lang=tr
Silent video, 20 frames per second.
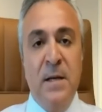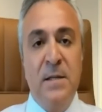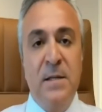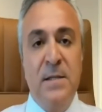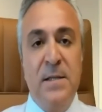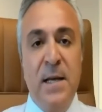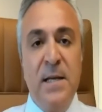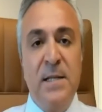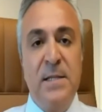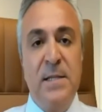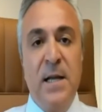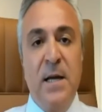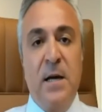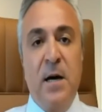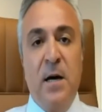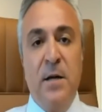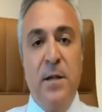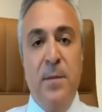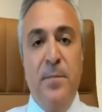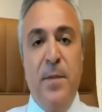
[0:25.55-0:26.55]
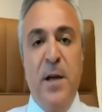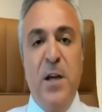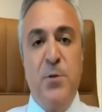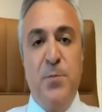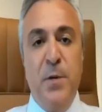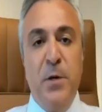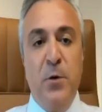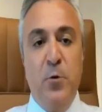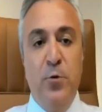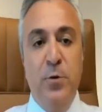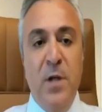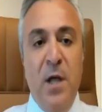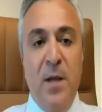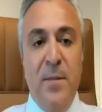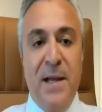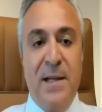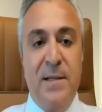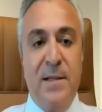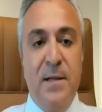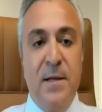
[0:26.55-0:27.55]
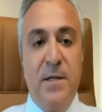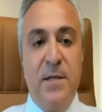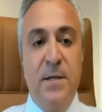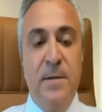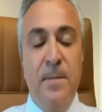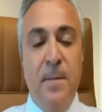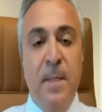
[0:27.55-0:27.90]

SSK'da 5000 günlü emeklilik